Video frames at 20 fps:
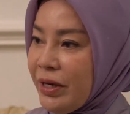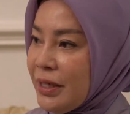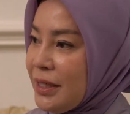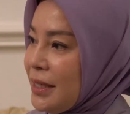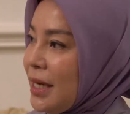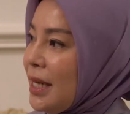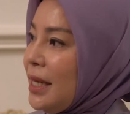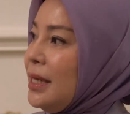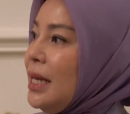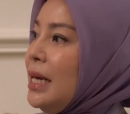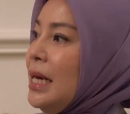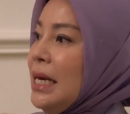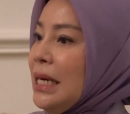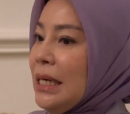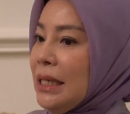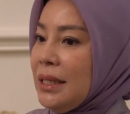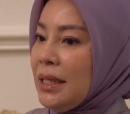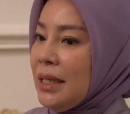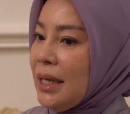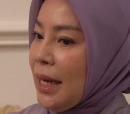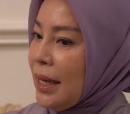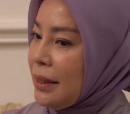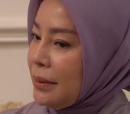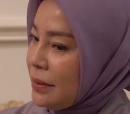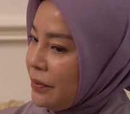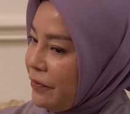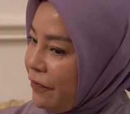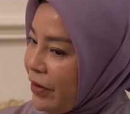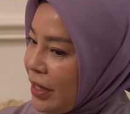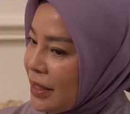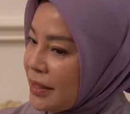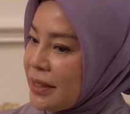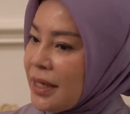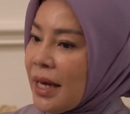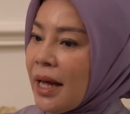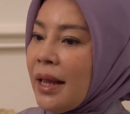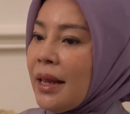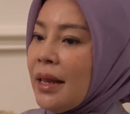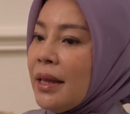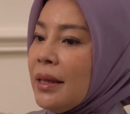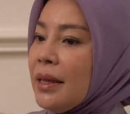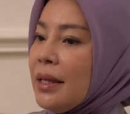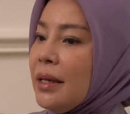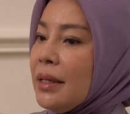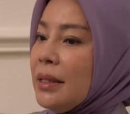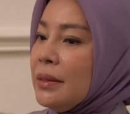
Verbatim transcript: facial dengan facial